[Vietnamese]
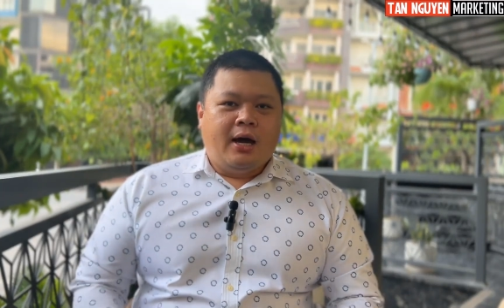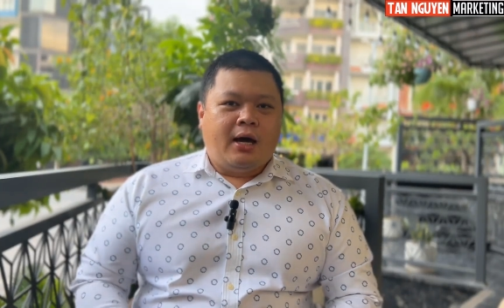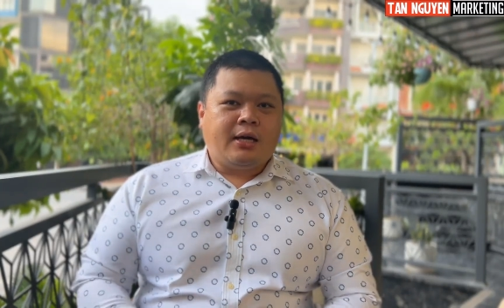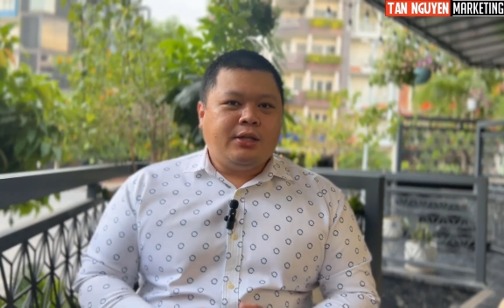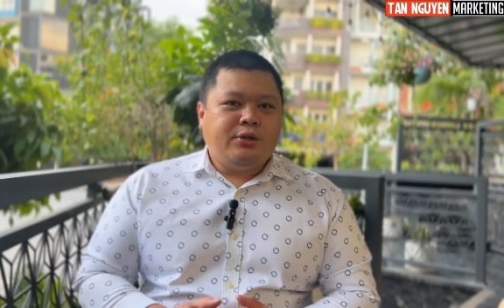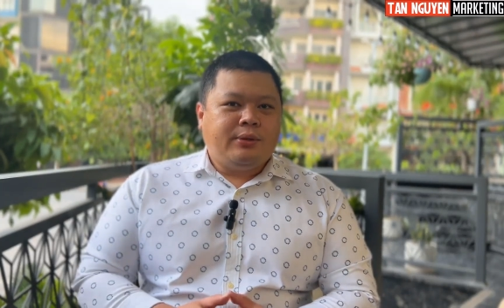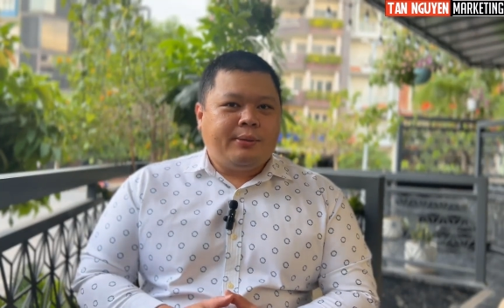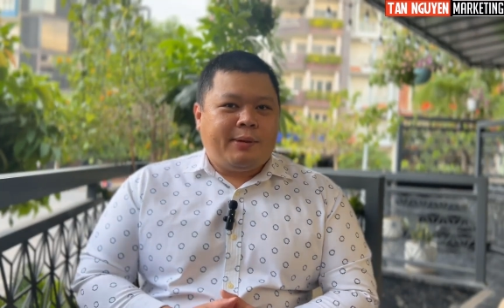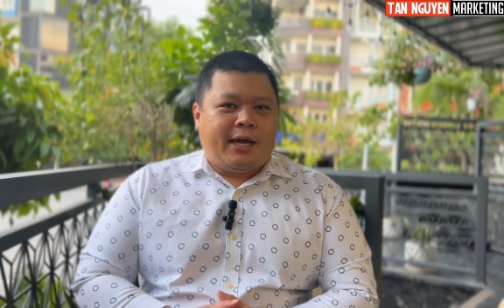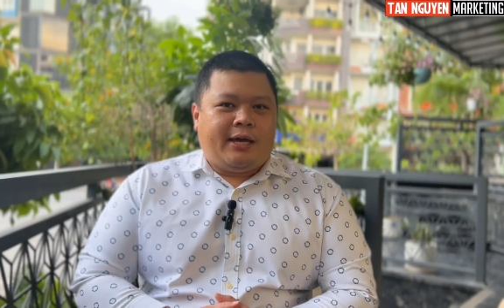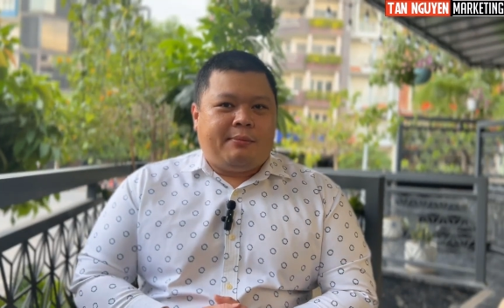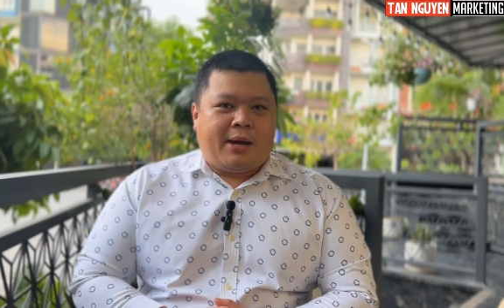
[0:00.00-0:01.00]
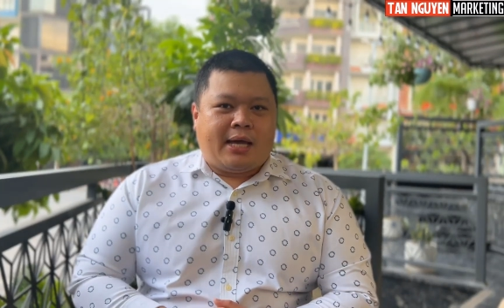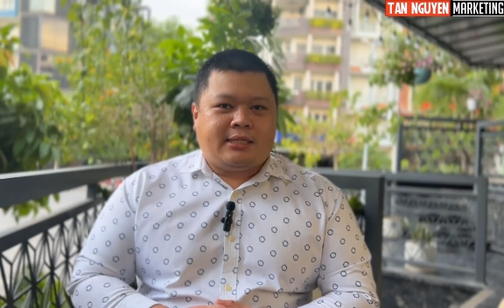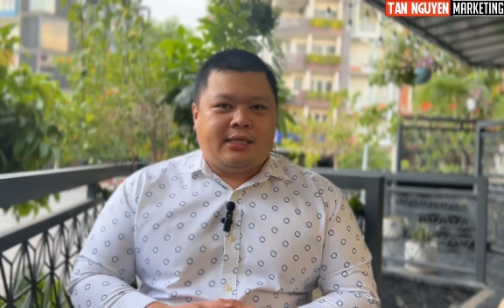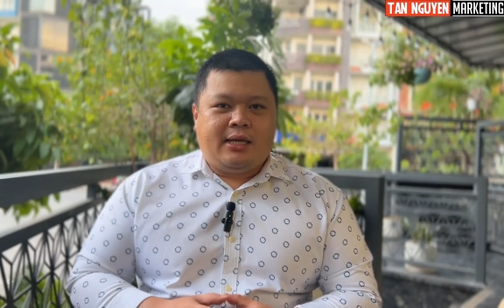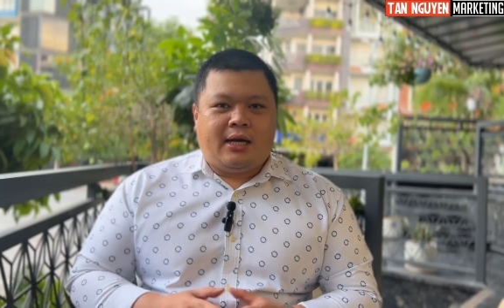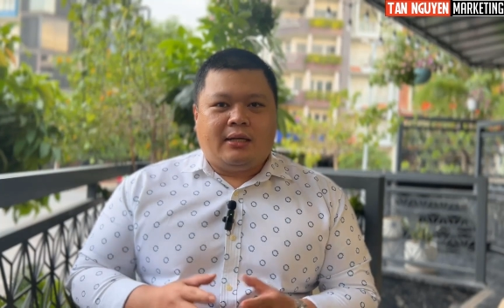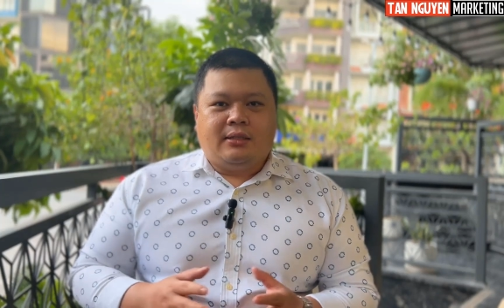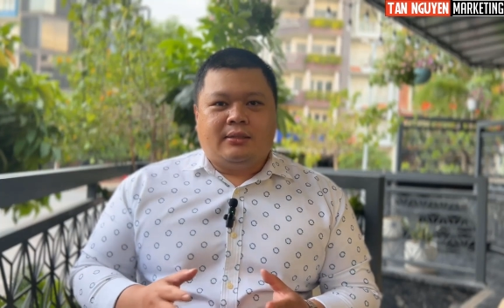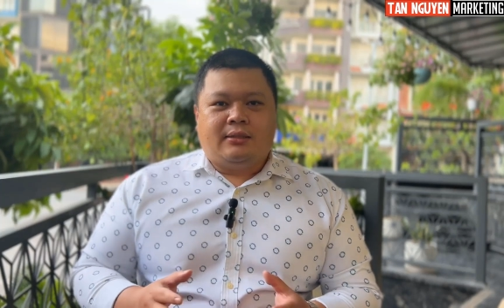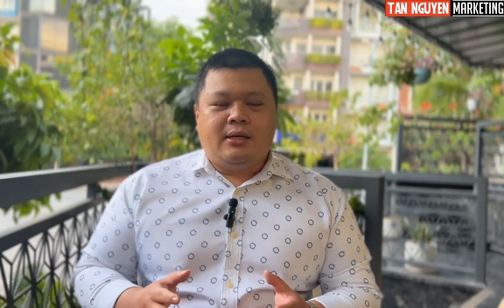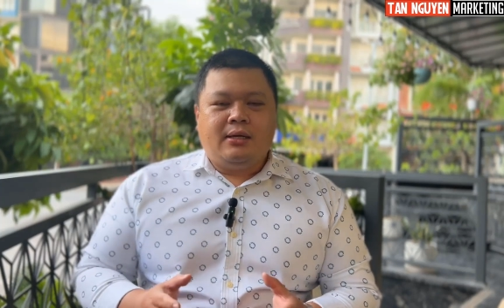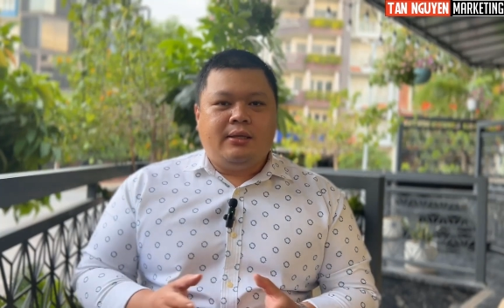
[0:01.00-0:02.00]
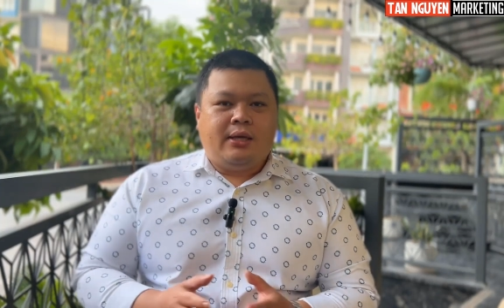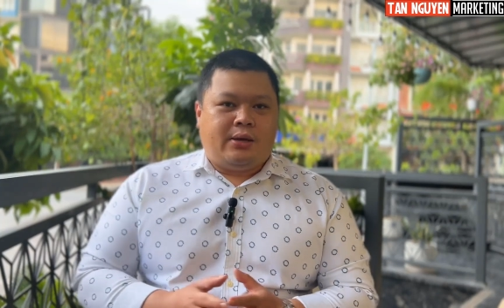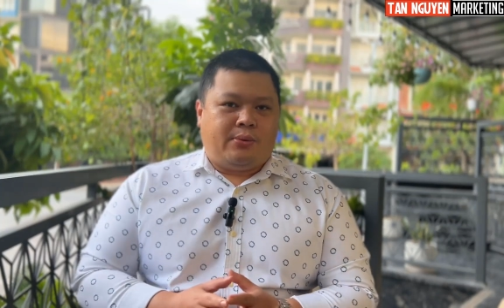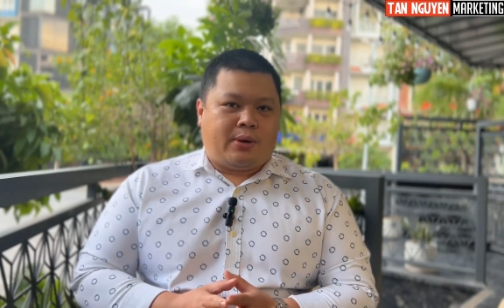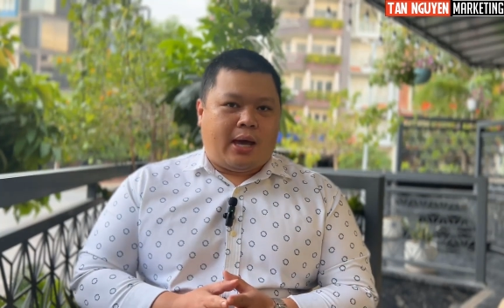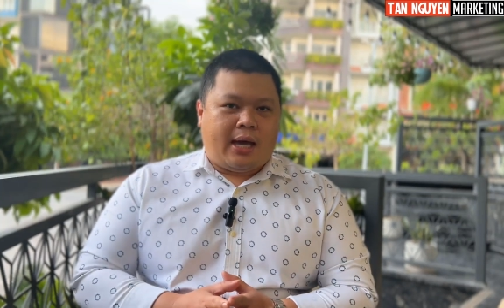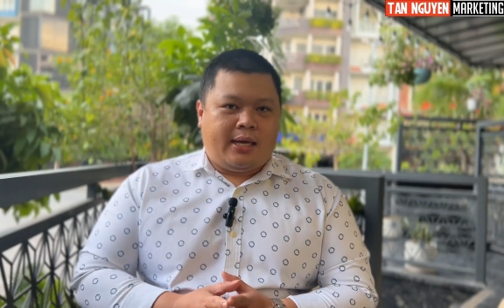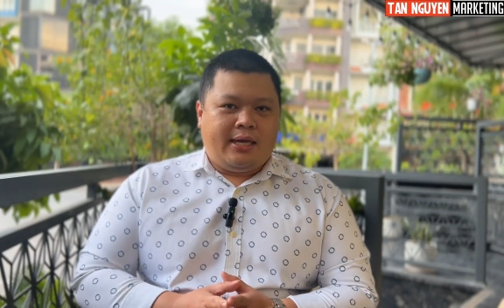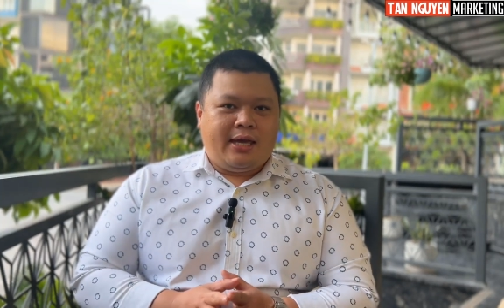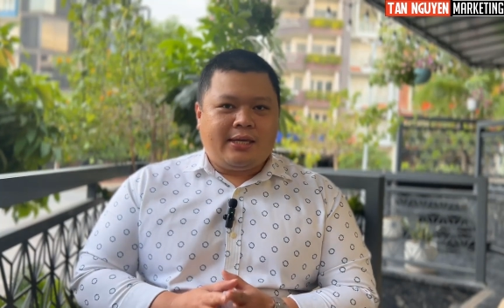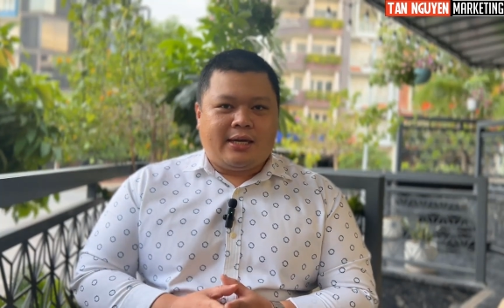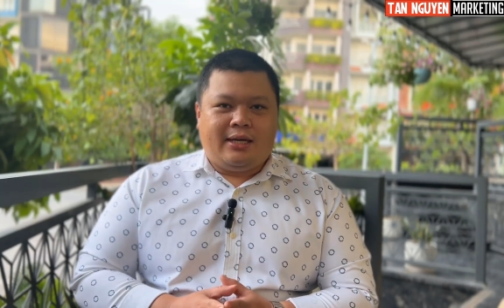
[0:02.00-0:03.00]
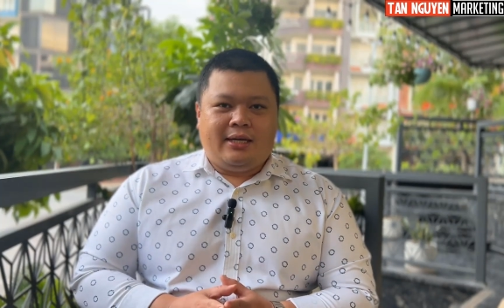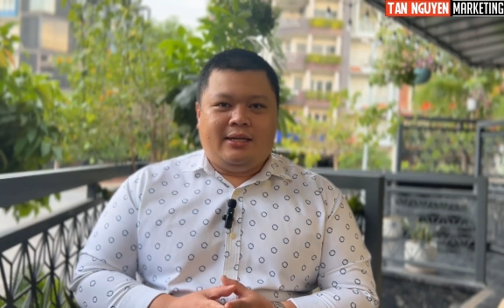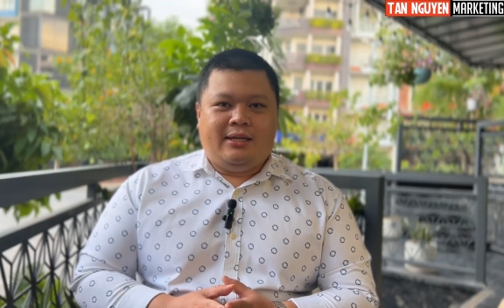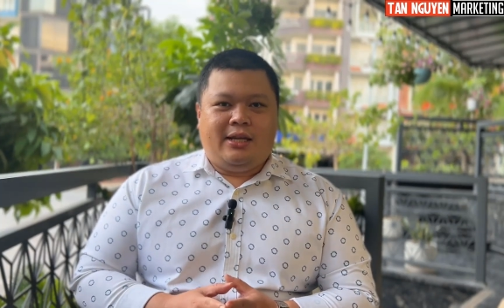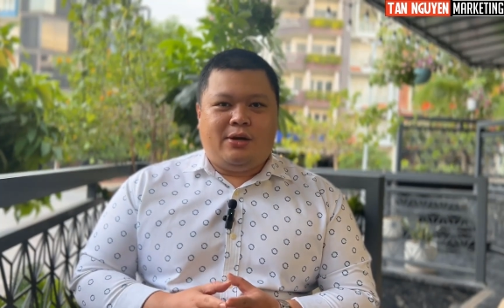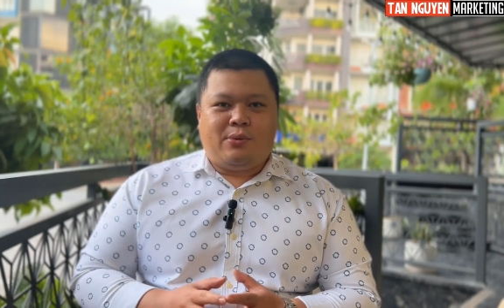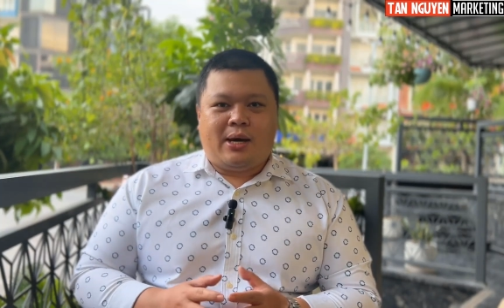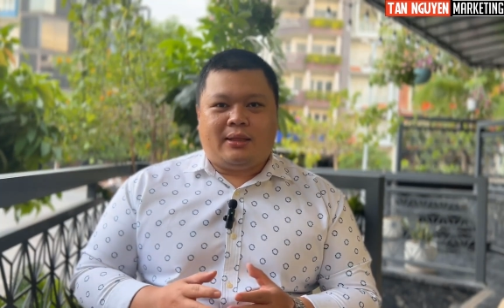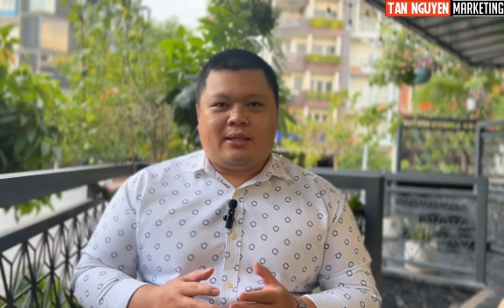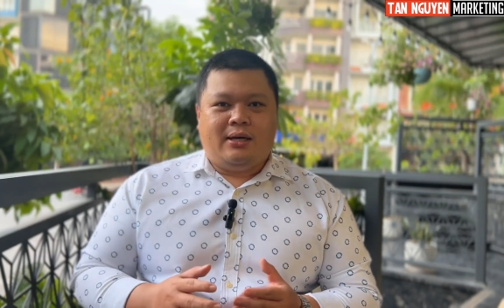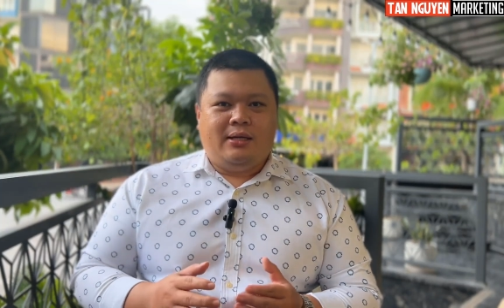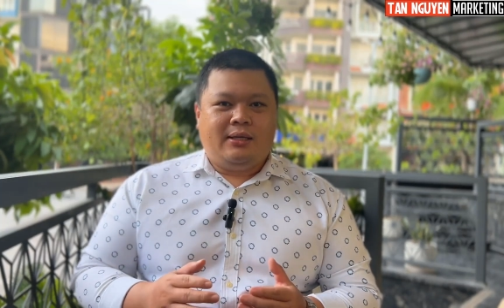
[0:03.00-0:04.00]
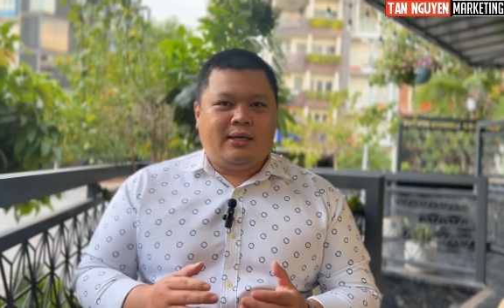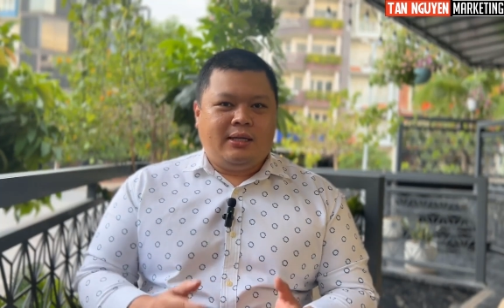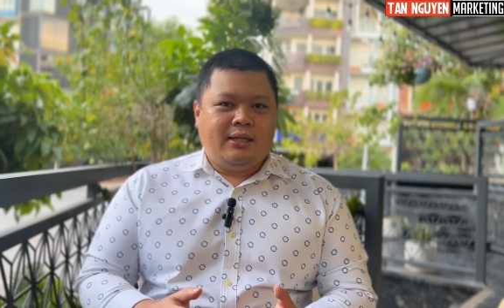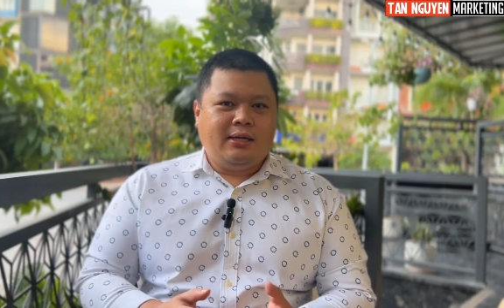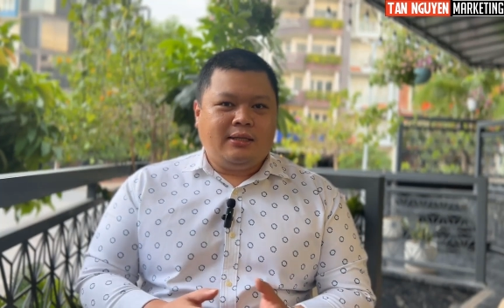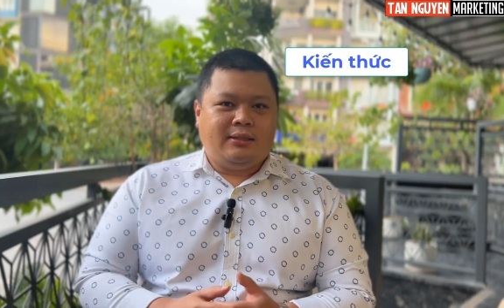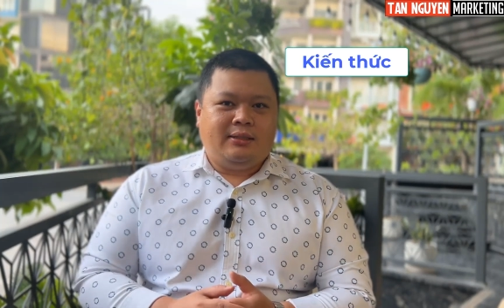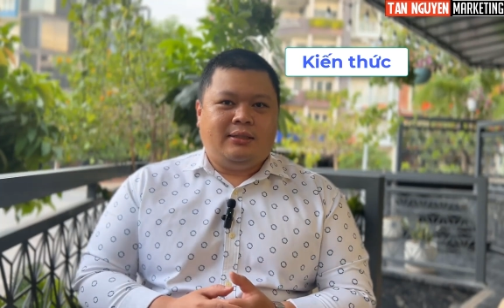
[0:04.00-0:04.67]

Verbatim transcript: Ở kênh youtube này bạn sẽ nhận được rất nhiều cái giá trị liên quan tới kiến thức,